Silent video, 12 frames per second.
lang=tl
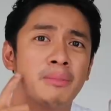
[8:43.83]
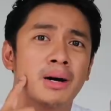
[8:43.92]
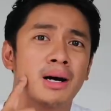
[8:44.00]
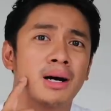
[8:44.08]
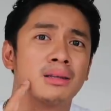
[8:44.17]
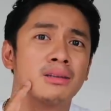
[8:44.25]

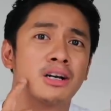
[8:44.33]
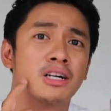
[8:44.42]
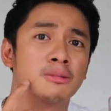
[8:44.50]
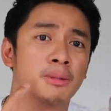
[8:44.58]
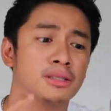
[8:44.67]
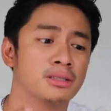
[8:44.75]
mga dark
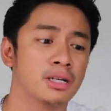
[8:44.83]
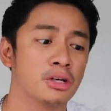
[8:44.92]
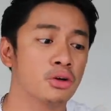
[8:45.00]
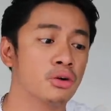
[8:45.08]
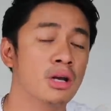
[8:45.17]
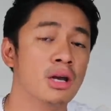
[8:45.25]
spots
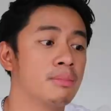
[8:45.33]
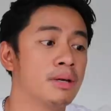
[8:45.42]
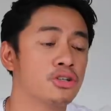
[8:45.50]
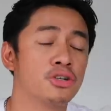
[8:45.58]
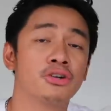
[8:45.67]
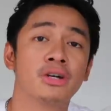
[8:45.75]
kayo,
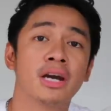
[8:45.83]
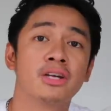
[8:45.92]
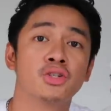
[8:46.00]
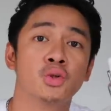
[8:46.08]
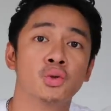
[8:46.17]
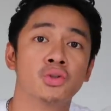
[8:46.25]
make sure you
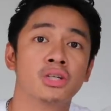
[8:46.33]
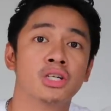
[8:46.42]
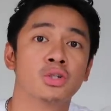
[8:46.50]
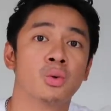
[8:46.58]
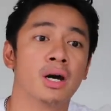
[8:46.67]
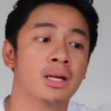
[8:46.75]
guys use
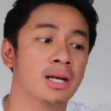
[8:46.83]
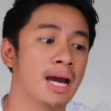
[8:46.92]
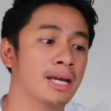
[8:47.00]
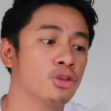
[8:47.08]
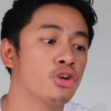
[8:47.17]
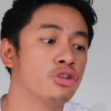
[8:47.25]
this one,
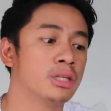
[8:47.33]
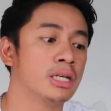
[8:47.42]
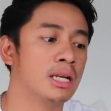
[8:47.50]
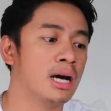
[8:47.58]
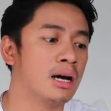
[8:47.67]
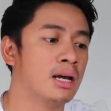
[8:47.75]
kahit
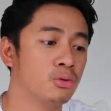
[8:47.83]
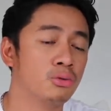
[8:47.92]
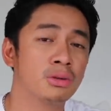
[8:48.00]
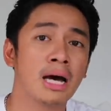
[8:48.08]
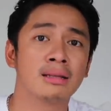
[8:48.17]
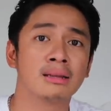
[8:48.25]
onti lang.
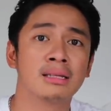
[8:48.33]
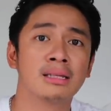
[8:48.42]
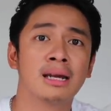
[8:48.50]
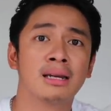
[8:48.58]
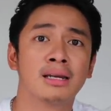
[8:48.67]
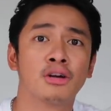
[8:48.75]
Nung dati,
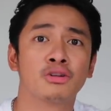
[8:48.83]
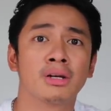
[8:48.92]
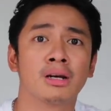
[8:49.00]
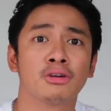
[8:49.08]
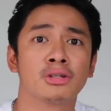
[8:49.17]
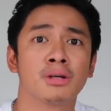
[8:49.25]
nilalagay ko
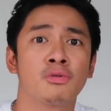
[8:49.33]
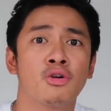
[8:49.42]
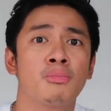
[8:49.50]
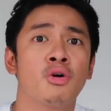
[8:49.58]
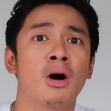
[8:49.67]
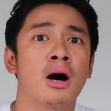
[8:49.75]
talaga to sa
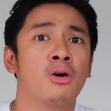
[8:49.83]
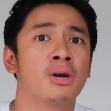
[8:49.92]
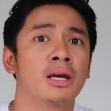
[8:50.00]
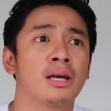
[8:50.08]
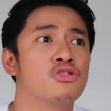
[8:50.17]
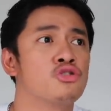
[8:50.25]
buong mukha ko.
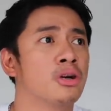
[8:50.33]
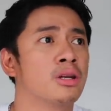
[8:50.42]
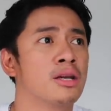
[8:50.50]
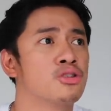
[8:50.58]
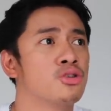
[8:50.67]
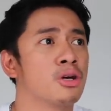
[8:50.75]
Like, enjoy
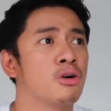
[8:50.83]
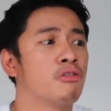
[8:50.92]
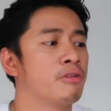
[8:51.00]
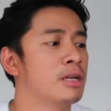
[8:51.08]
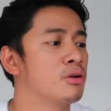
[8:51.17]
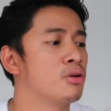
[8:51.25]
na enjoy ako.
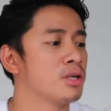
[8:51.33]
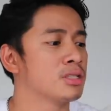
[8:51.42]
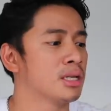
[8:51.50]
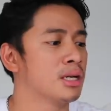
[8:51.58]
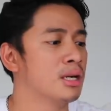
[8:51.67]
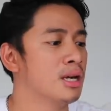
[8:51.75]
Feeling ko
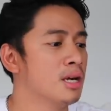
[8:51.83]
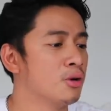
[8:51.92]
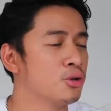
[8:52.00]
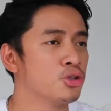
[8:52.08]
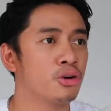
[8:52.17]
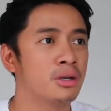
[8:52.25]
kasi
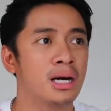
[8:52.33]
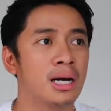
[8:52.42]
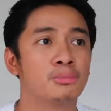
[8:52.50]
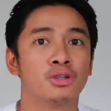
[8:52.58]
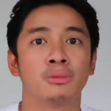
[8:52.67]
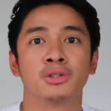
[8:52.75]
gusto ko
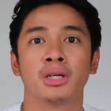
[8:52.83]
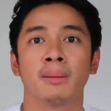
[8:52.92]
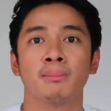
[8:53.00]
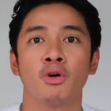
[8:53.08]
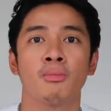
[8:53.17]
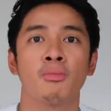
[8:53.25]
na-absorb siya
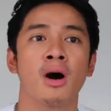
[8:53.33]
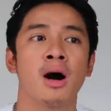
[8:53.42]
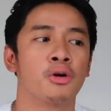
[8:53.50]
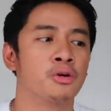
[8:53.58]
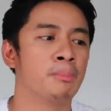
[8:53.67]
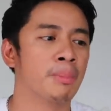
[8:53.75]
ng buong
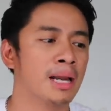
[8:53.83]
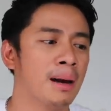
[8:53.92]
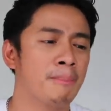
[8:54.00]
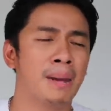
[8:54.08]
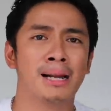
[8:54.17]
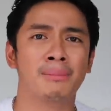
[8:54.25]
mukha ko. Yung
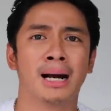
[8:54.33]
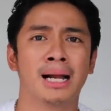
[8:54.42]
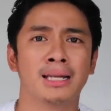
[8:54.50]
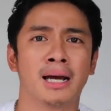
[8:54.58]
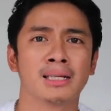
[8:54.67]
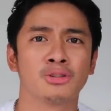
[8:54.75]
pala, ang
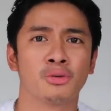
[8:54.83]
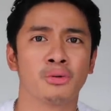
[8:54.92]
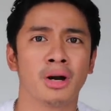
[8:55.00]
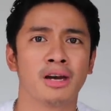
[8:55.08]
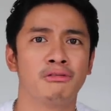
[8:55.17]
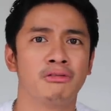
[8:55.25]
mahal-mahal niya.
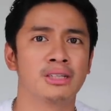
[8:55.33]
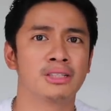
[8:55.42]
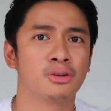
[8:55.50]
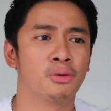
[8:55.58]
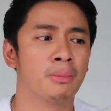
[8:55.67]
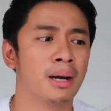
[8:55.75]
So, I feel
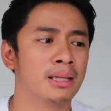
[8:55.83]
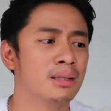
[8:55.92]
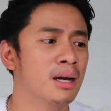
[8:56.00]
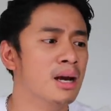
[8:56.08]
so bad